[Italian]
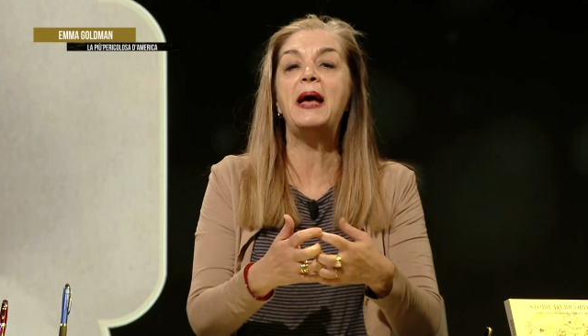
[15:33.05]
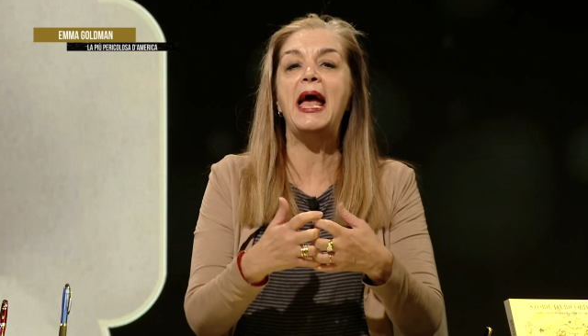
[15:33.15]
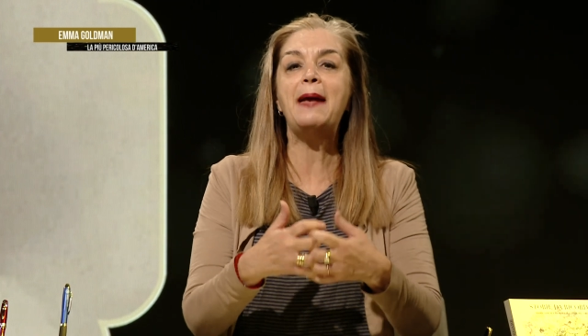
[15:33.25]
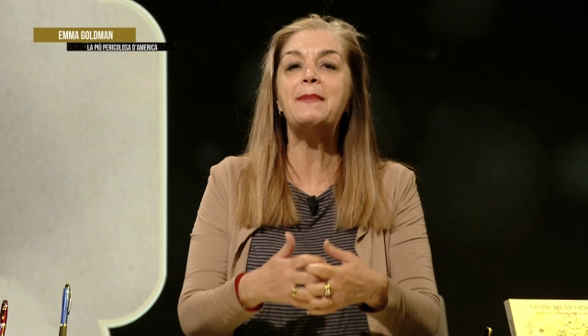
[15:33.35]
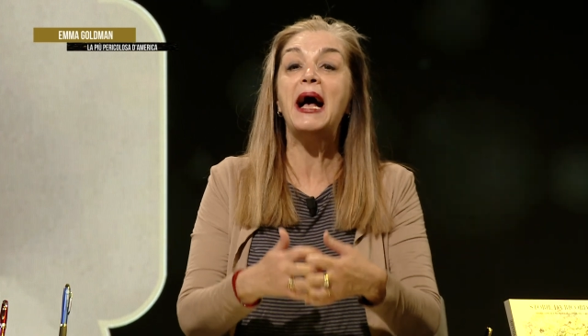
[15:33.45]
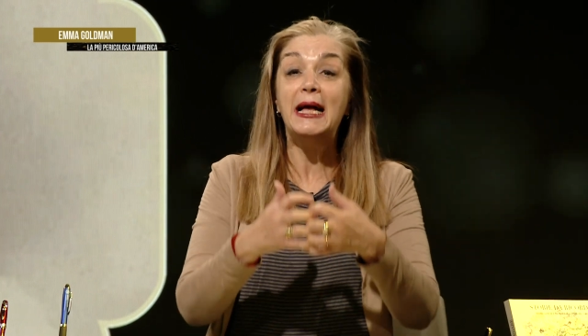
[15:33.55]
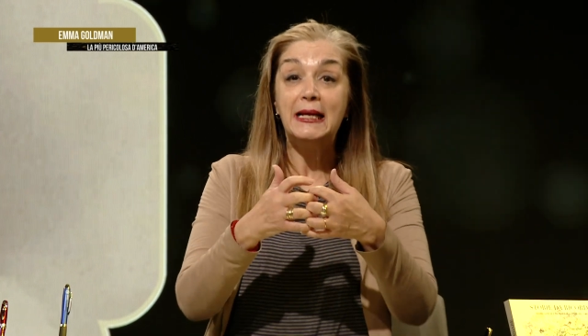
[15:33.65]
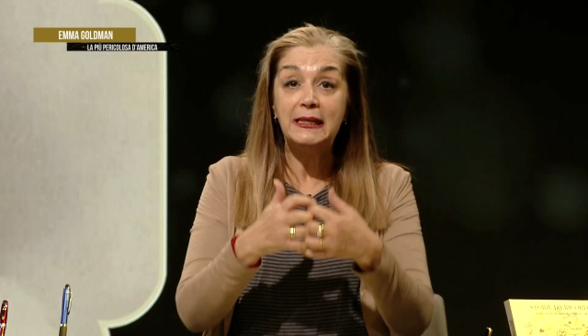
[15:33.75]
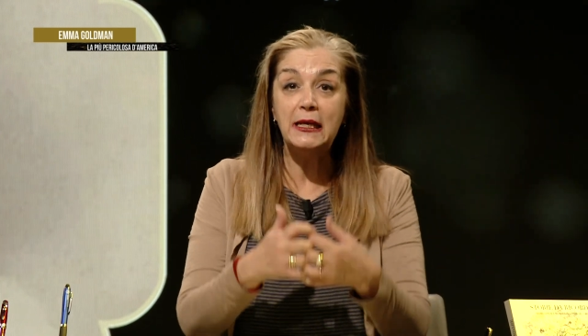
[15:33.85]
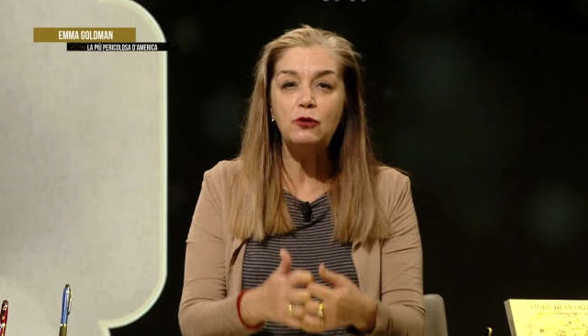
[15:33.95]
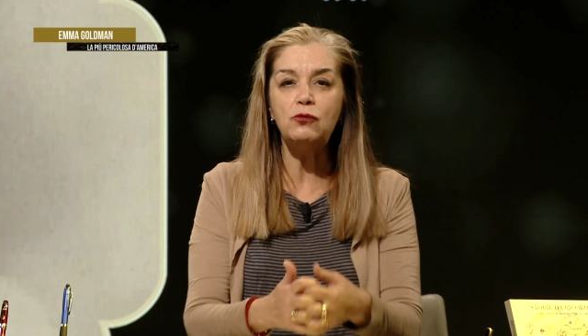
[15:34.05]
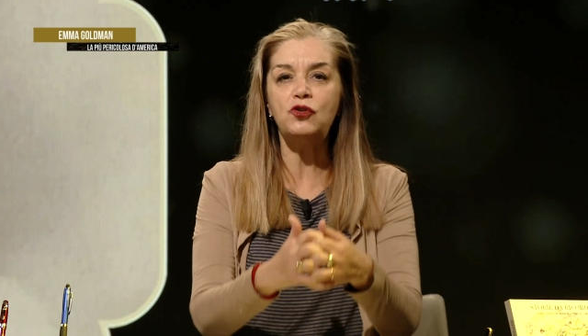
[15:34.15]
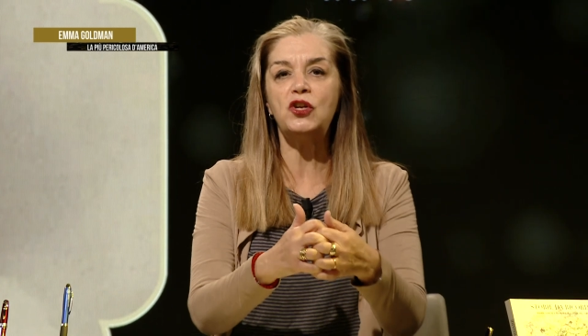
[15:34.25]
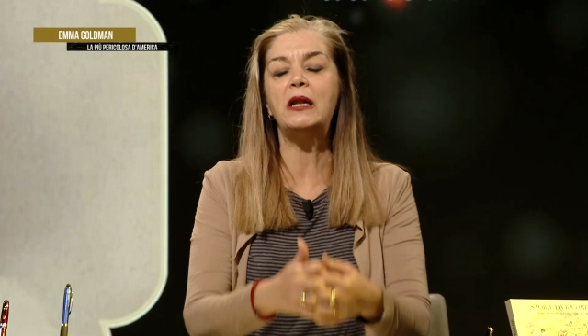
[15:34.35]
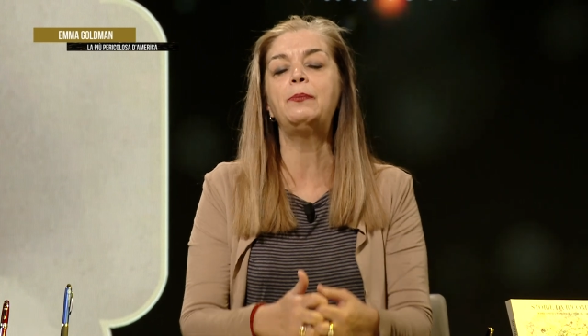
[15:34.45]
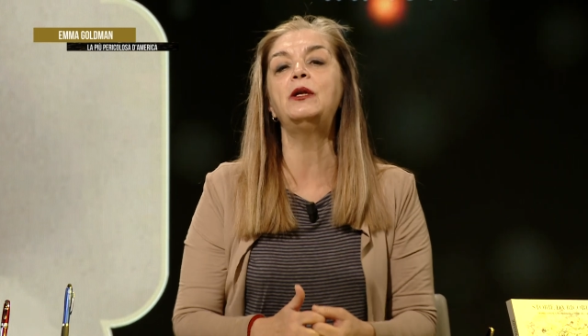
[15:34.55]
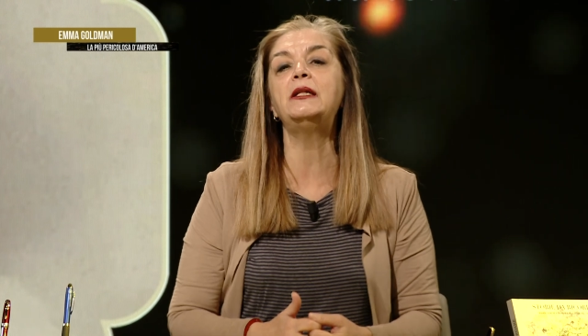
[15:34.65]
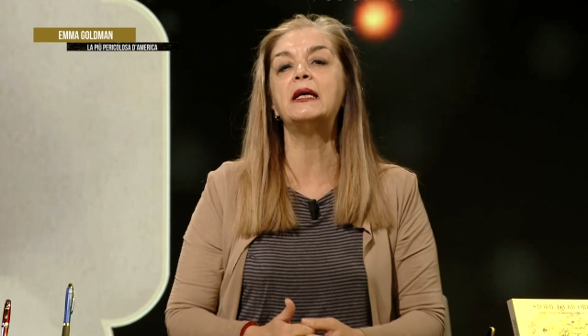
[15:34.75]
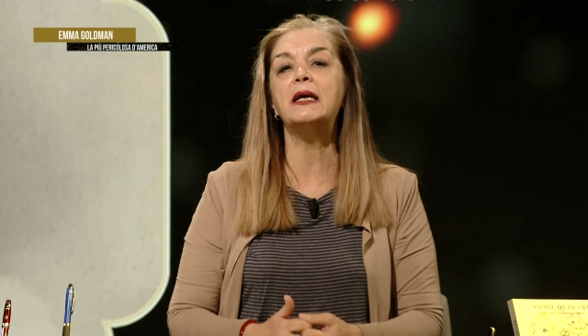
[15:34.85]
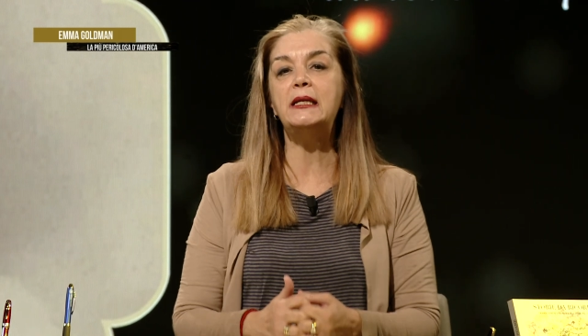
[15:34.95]
beh, Emma denuncia la
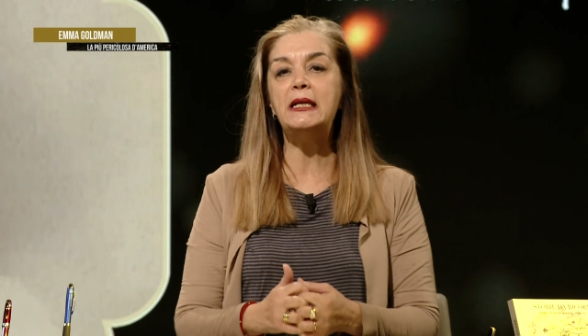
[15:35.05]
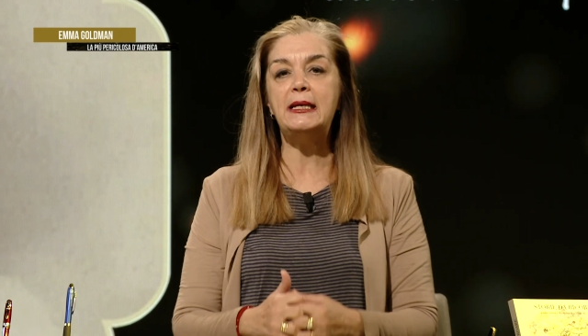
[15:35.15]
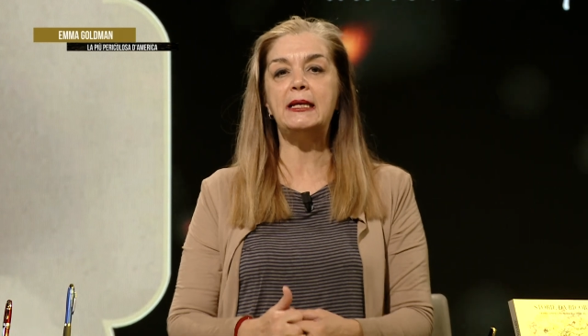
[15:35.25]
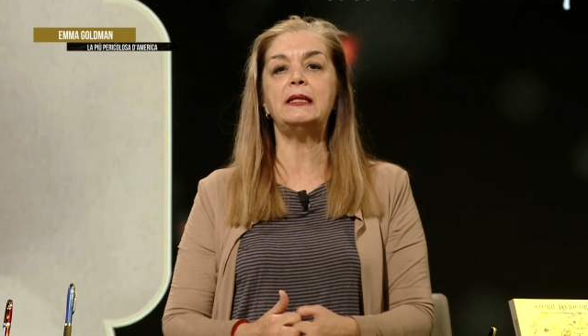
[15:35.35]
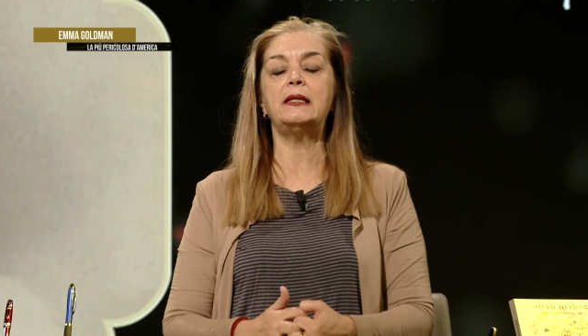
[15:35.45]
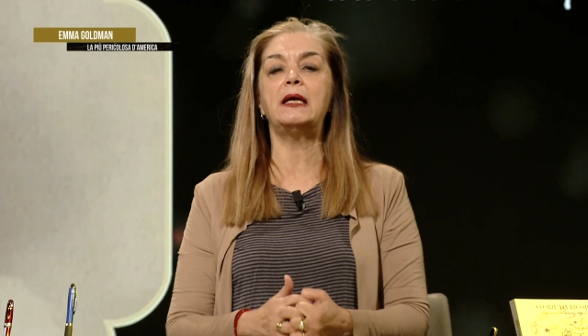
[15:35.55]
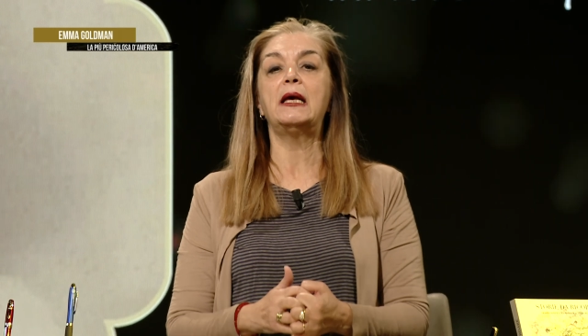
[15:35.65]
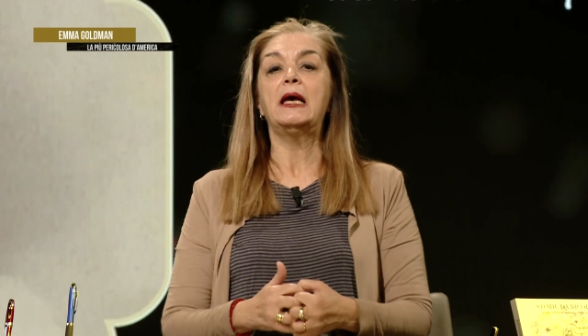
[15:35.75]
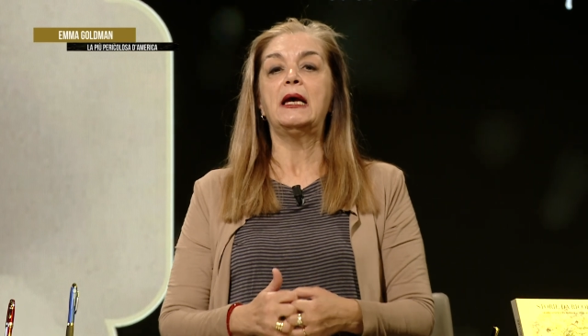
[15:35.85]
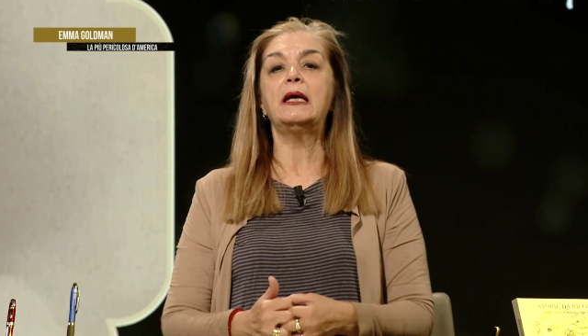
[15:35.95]
politica di Lenin